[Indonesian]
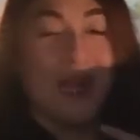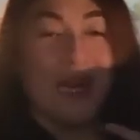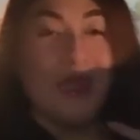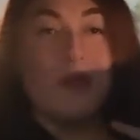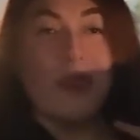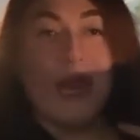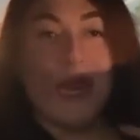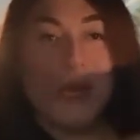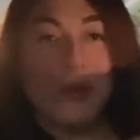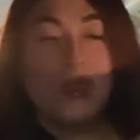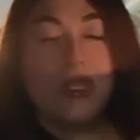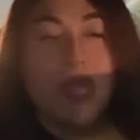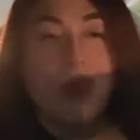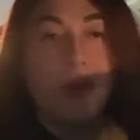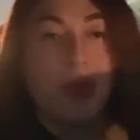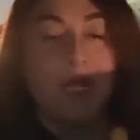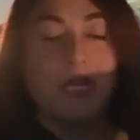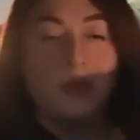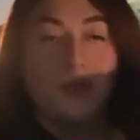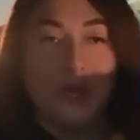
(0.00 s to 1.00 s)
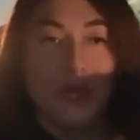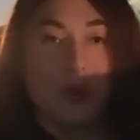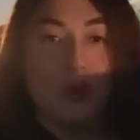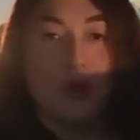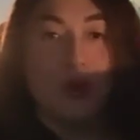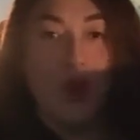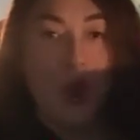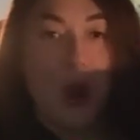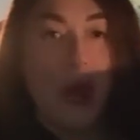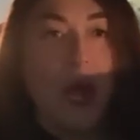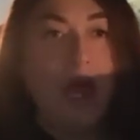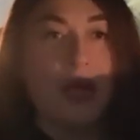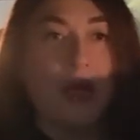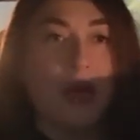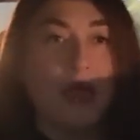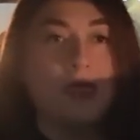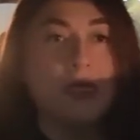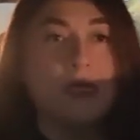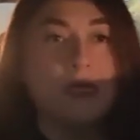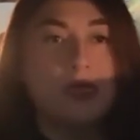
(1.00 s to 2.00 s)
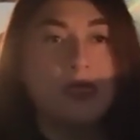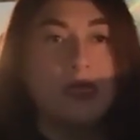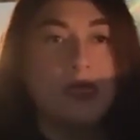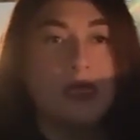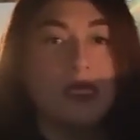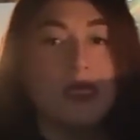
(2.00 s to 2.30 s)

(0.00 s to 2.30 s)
5000 sampai 6000 dolar guys